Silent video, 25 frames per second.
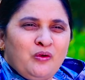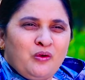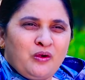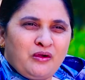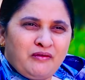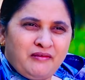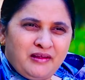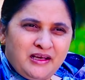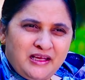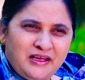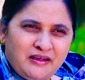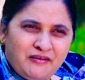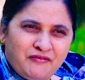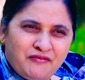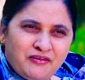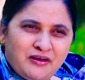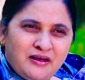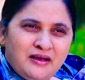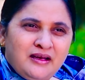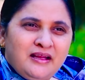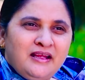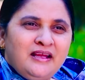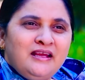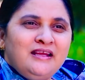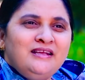ఒకవేళ
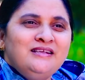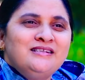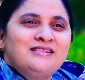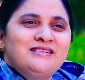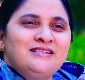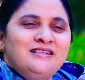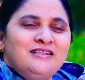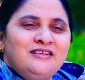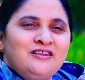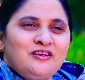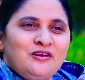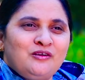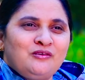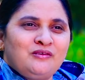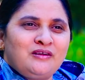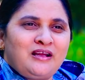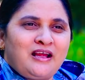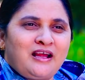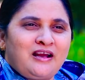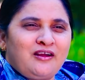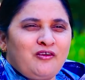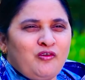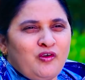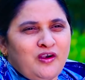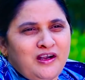ఎవరు లేని స్థితిలో
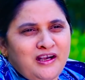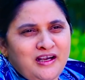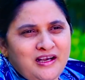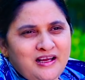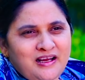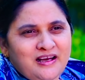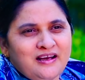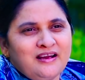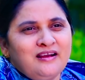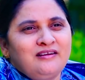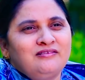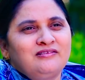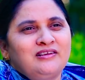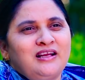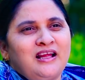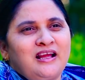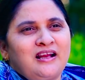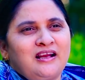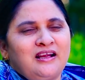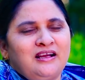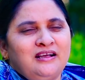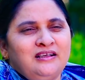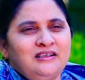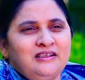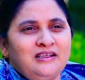ఉన్నారా ఒంటరిగా
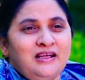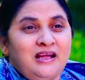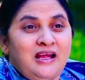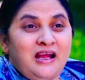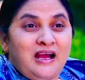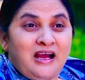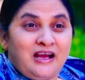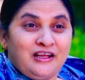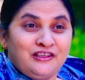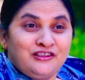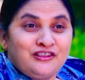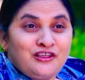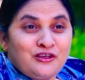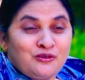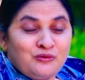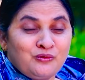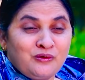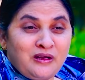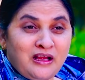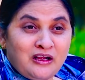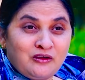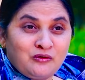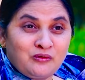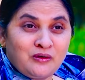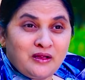ఉన్నారా అందరూ
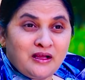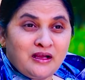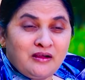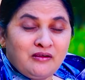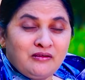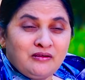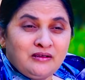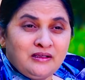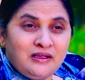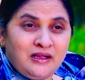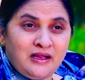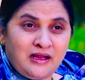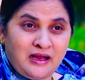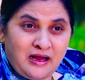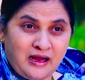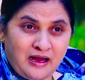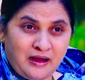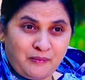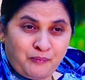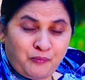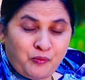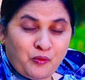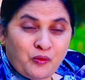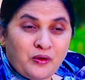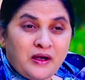ఉన్నా కూడా
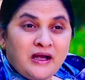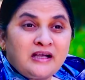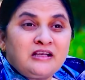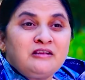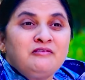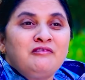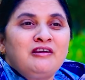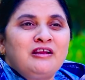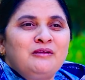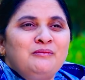ఆ పోరాటం